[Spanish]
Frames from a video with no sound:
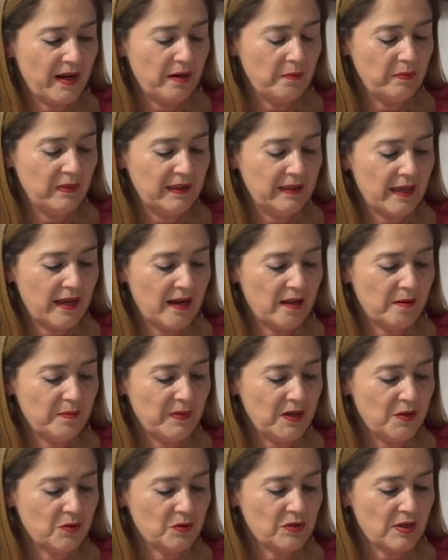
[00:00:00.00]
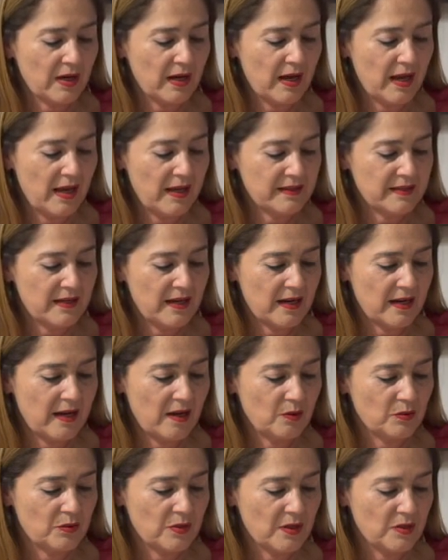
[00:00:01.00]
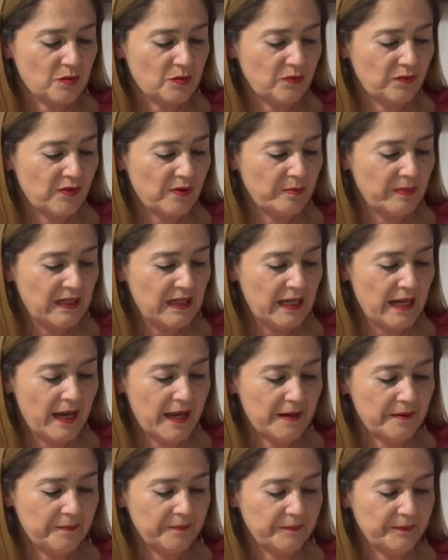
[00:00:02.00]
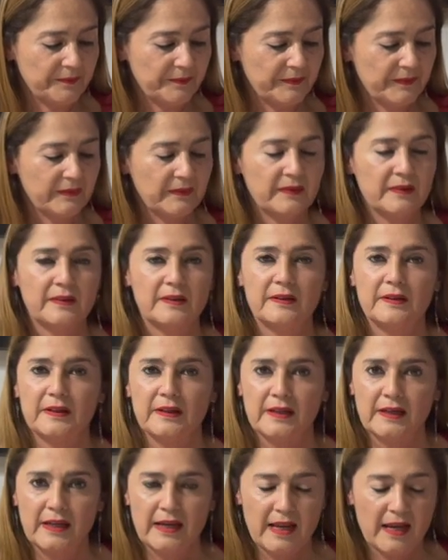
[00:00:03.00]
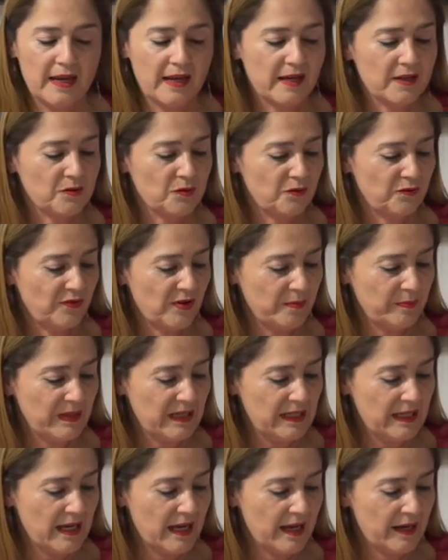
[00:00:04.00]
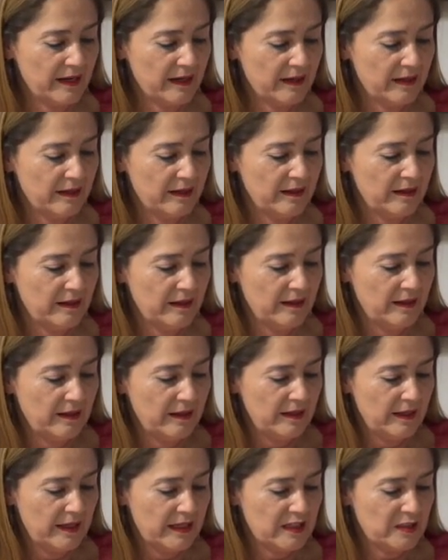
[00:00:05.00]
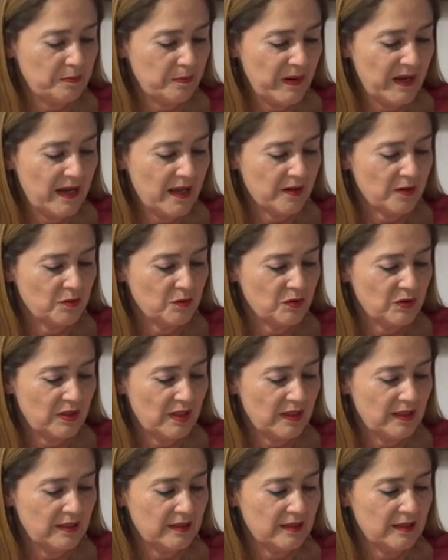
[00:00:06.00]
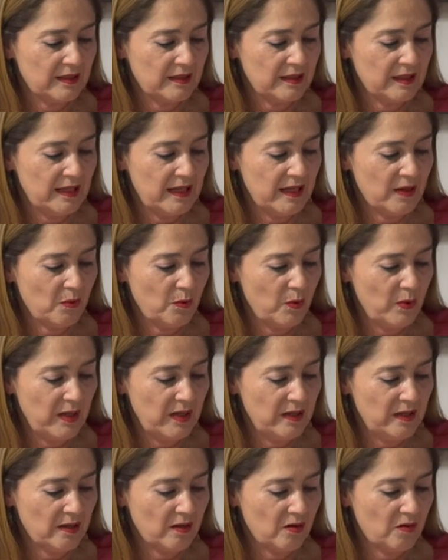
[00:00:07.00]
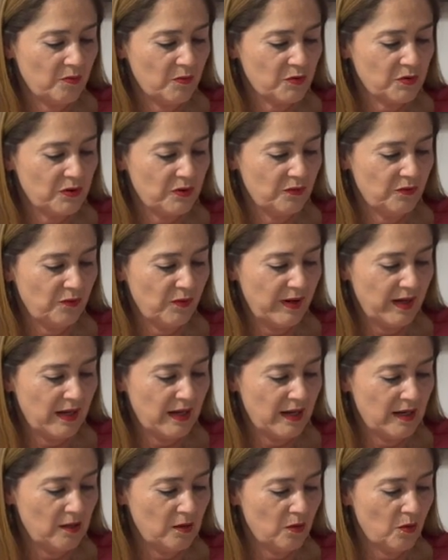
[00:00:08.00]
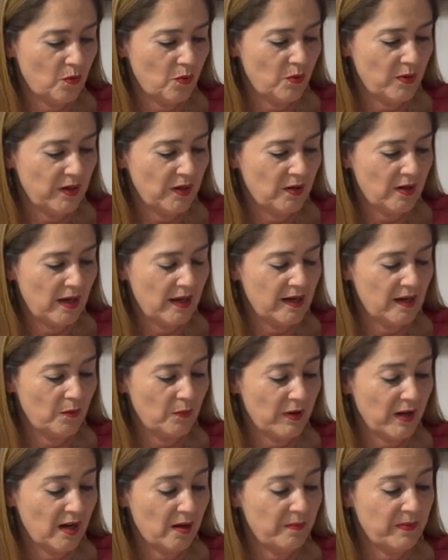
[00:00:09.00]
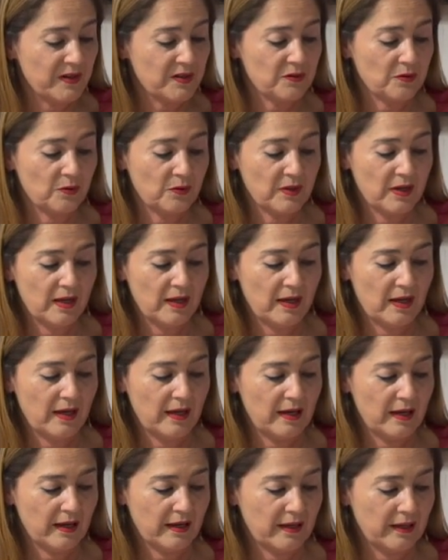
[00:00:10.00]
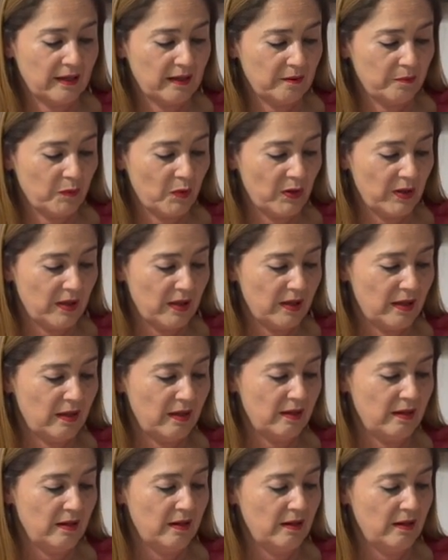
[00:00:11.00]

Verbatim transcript: invitar amigos a casa a causa de su familiar. Cree que su familiar espera que usted le cuide como si fuera lo única, la única persona a la que le puede,